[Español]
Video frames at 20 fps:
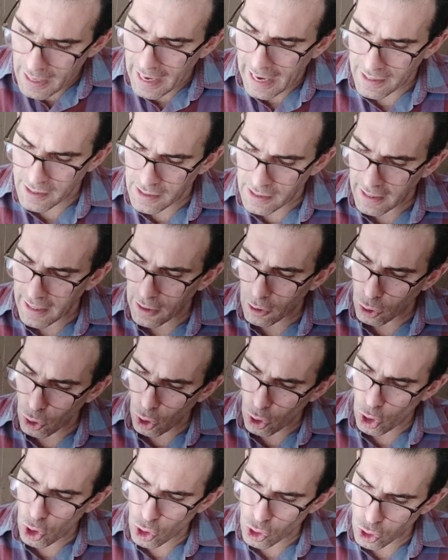Así que
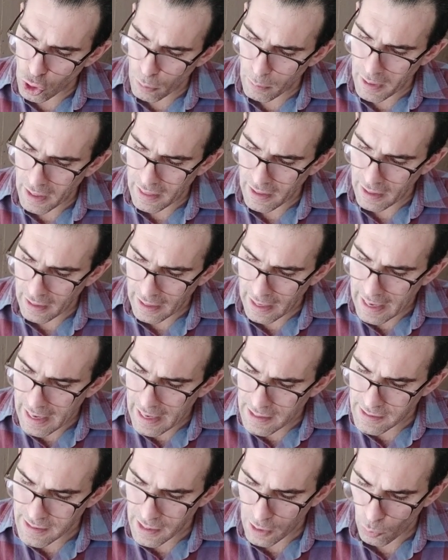todos los hombres de
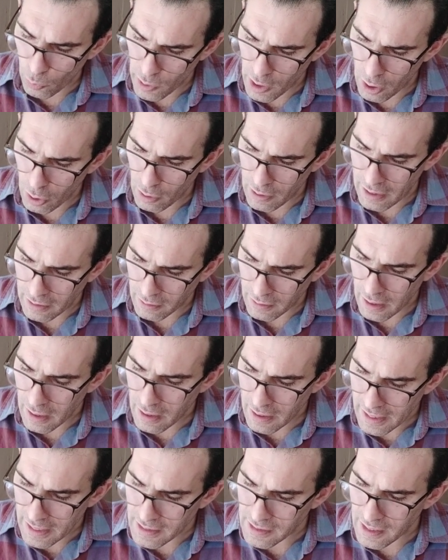Israel se reunieron ante
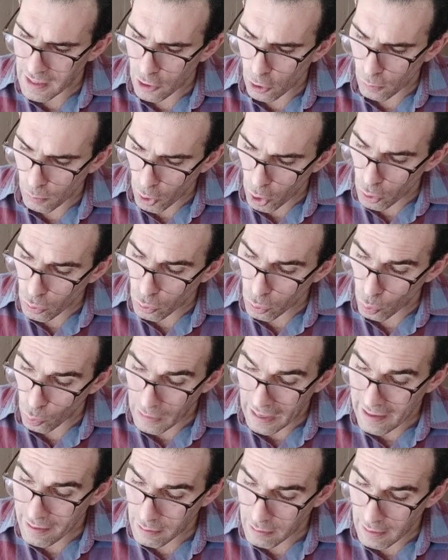el rey Salomón
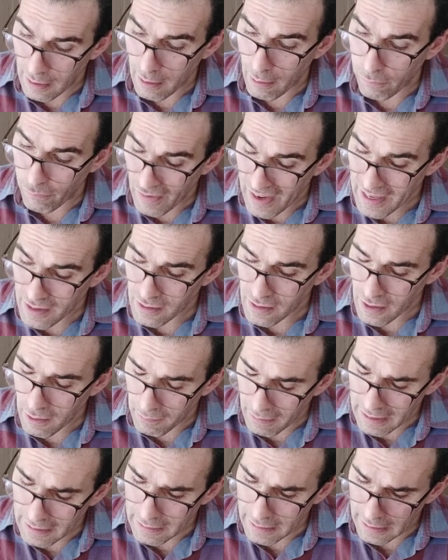durante el
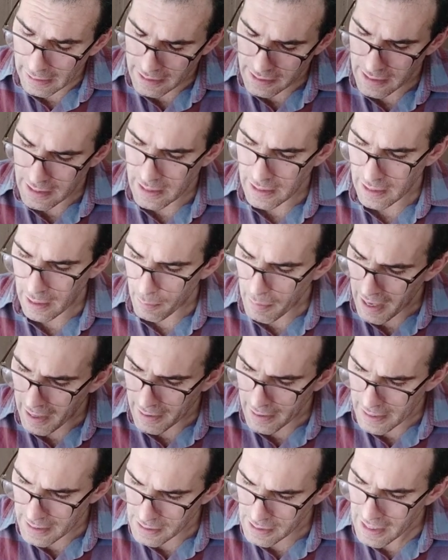Festival de las
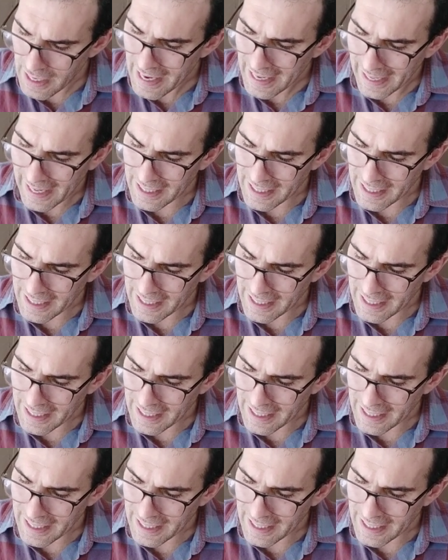Enramadas